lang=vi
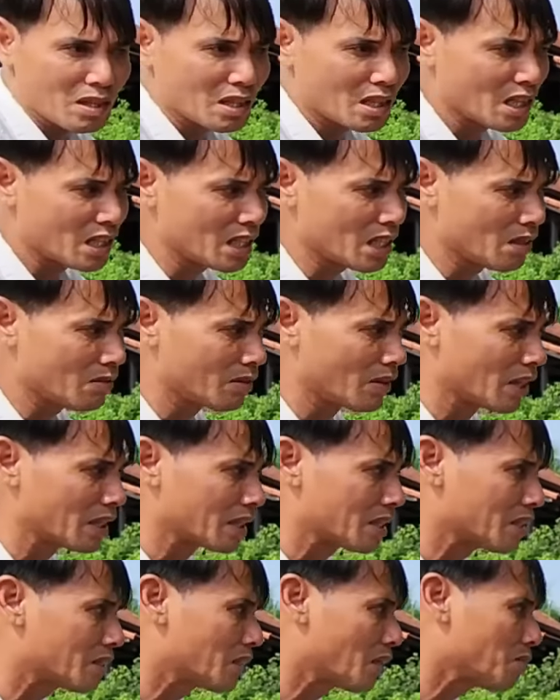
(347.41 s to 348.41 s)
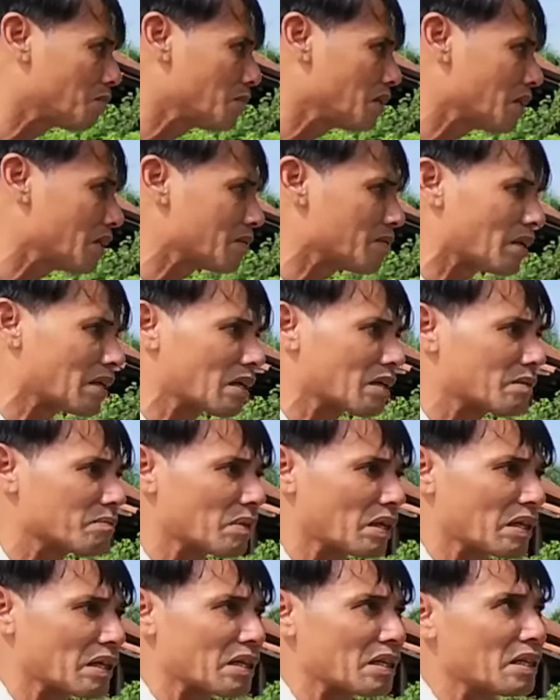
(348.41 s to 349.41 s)
thế nhiều người cũng không biết là bạn làm
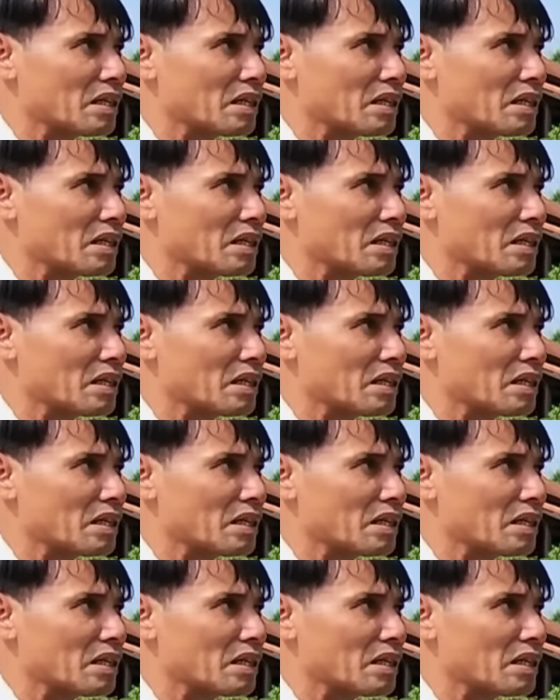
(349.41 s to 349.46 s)
đấy